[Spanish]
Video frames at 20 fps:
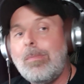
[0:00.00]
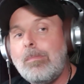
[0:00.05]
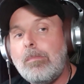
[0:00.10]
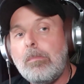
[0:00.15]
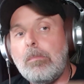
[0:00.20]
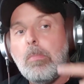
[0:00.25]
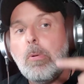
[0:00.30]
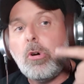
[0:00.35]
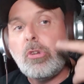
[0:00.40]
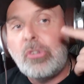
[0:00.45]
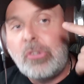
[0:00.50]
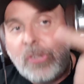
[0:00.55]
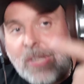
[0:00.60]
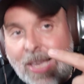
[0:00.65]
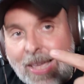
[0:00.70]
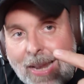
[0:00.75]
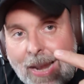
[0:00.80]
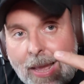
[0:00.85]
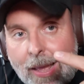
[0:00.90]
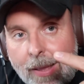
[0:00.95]

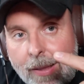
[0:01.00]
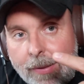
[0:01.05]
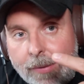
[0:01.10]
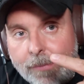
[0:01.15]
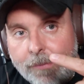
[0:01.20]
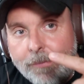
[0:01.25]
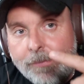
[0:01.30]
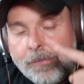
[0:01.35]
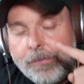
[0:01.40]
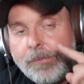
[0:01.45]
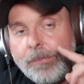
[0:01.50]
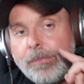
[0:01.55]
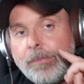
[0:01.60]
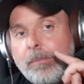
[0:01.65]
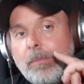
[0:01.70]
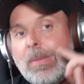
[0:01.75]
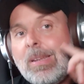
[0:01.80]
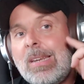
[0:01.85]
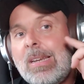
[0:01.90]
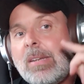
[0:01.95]
Vocera,
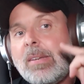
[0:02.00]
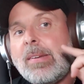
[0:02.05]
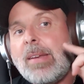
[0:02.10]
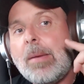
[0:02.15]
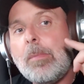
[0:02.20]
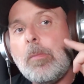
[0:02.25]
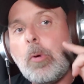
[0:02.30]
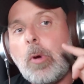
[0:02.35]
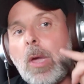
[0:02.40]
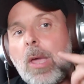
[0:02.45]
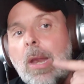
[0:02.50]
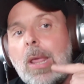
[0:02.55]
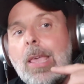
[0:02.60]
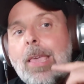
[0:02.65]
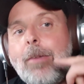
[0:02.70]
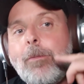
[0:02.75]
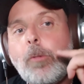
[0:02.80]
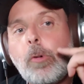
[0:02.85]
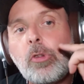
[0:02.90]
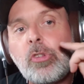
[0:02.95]
ministra de Mujer
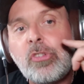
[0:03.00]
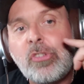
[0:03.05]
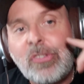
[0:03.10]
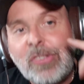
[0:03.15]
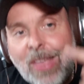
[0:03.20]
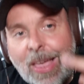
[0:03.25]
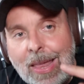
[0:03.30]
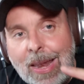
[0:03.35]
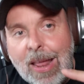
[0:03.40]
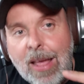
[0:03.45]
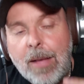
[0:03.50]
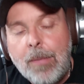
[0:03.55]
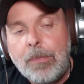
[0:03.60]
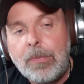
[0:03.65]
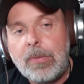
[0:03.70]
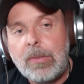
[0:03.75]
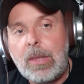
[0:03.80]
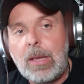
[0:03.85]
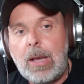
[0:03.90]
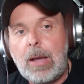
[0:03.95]
y vocera
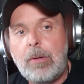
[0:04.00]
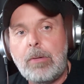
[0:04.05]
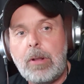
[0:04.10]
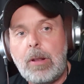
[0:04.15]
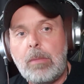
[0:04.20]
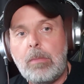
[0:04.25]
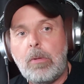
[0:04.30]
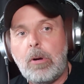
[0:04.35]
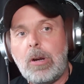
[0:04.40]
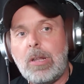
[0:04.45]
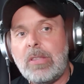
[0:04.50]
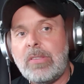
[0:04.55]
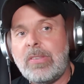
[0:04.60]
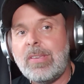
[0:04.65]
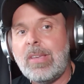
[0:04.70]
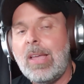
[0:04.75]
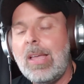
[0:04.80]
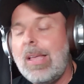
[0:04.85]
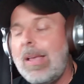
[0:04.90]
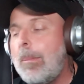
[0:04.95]
de Gabriel Boric.